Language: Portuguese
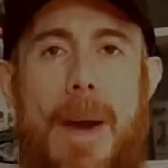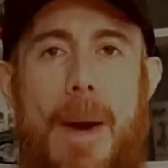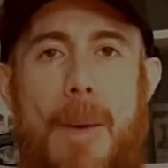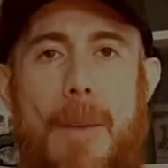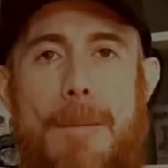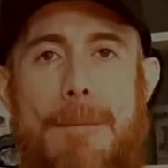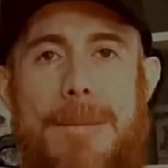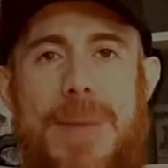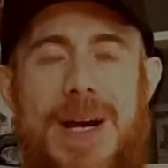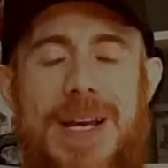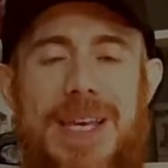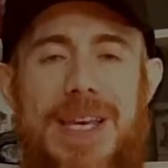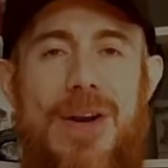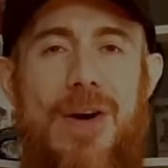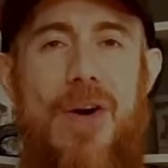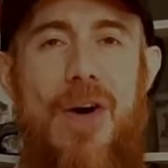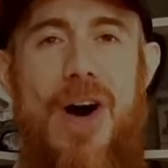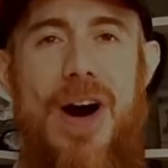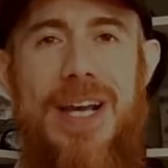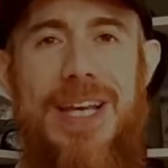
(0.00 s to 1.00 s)
É um
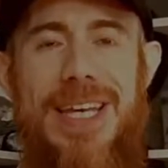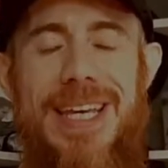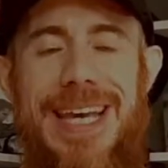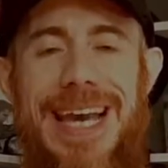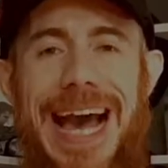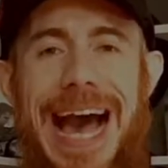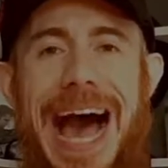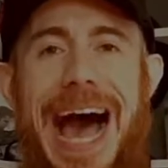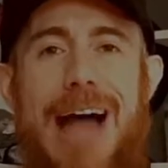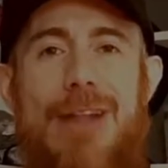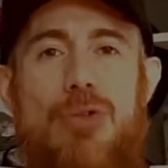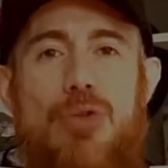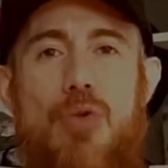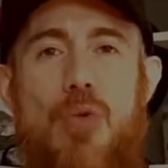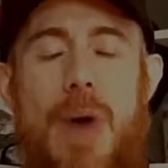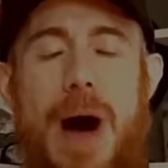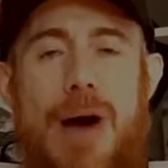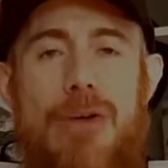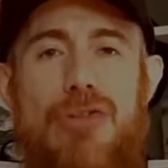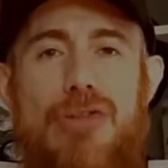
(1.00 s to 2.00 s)
punk rock
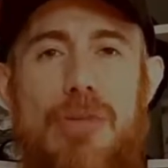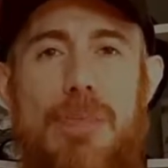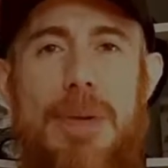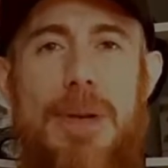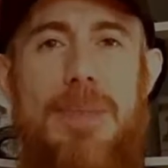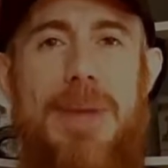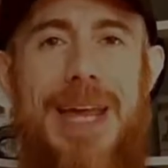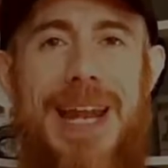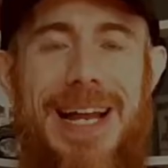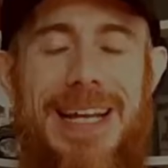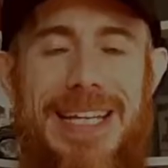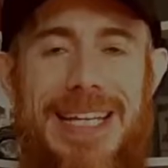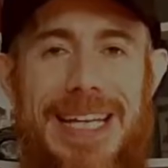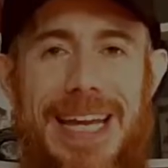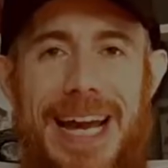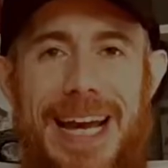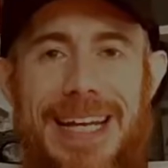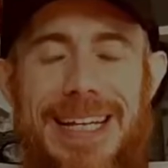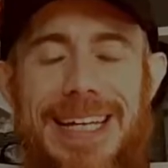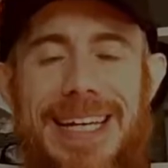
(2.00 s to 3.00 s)
atual de primeira
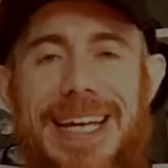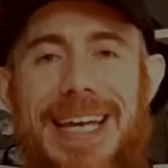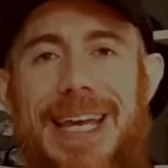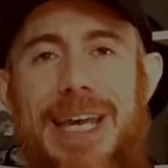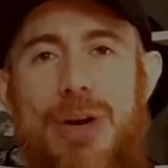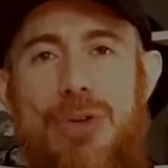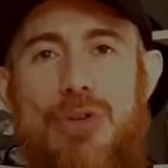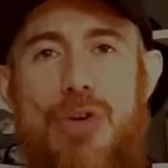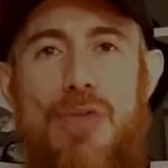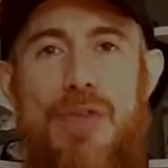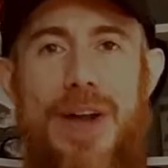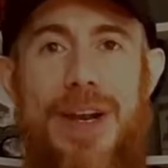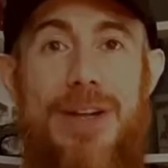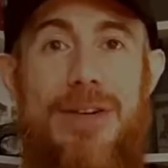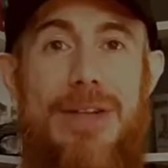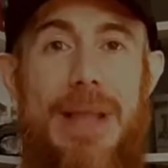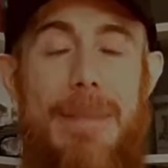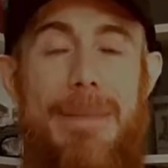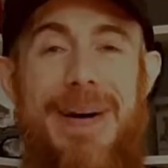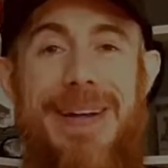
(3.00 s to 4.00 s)
linha. Eu tô
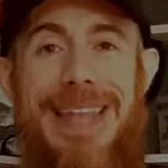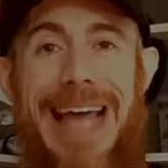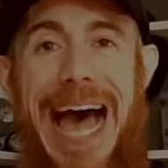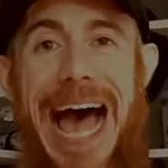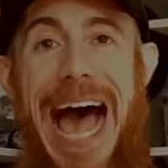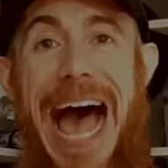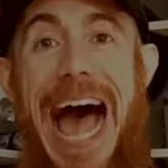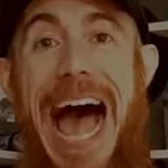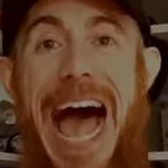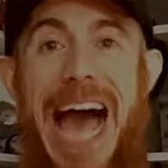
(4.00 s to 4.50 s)
falando da banda